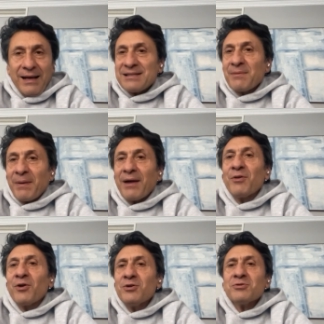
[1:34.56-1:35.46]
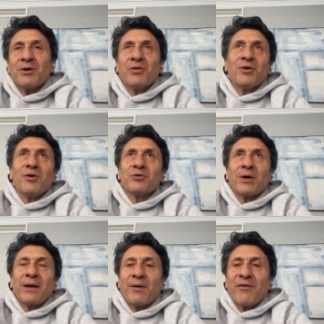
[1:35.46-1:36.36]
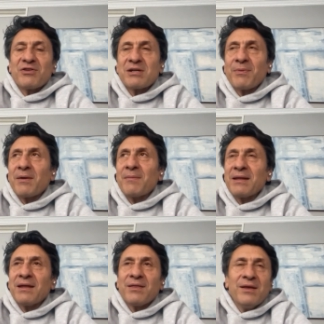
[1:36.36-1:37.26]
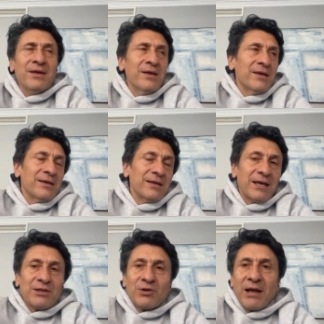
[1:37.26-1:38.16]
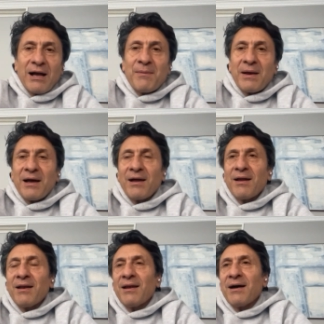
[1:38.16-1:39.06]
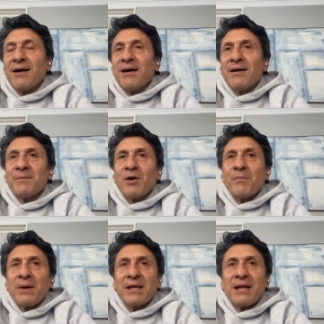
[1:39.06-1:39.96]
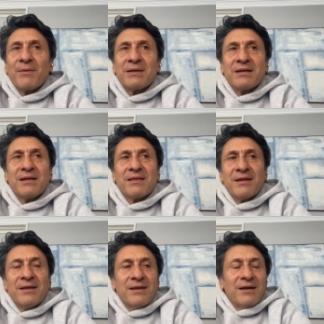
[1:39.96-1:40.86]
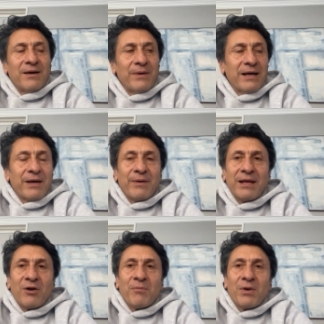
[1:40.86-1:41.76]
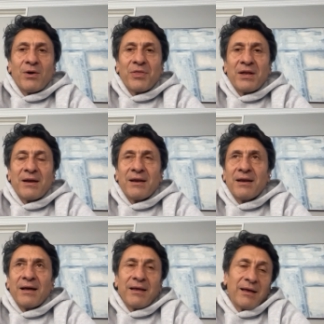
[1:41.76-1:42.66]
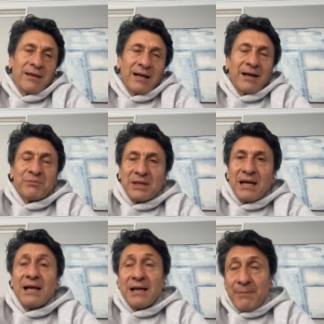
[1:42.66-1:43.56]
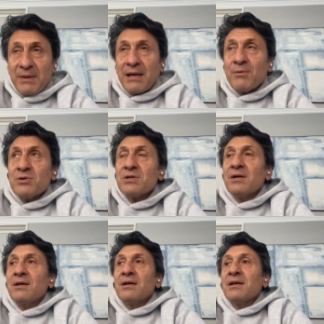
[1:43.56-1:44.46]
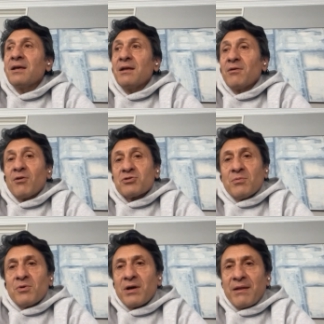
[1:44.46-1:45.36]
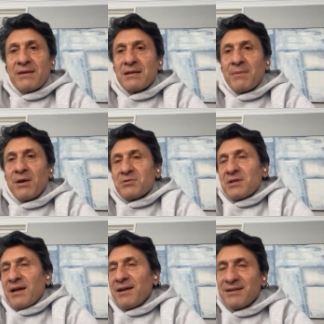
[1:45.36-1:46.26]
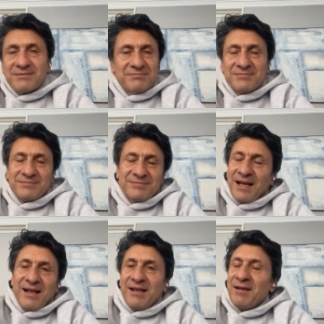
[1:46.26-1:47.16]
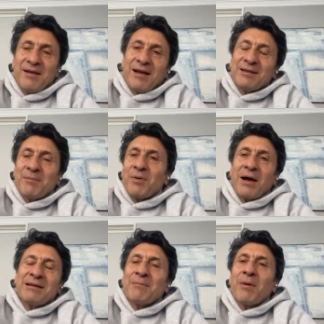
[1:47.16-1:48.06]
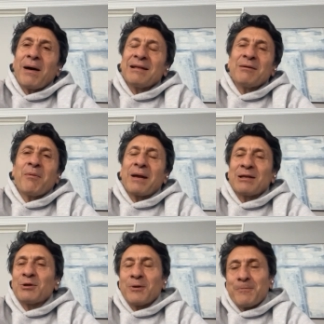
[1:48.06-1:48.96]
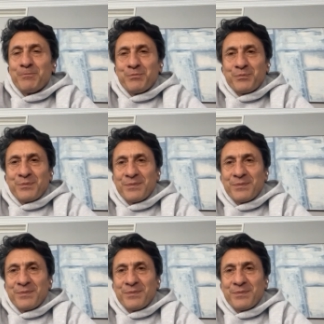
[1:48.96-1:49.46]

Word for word: eh, casi pegándonos cuando todavía no había fichado por el Madrid y quito la cámara a, mi compañera Beatriz, a Bea, que venía conmigo a, hacer, a captarle, que le pillamos y luego somos grandes amigos, o sea que aquí hay, tiempo, para todo.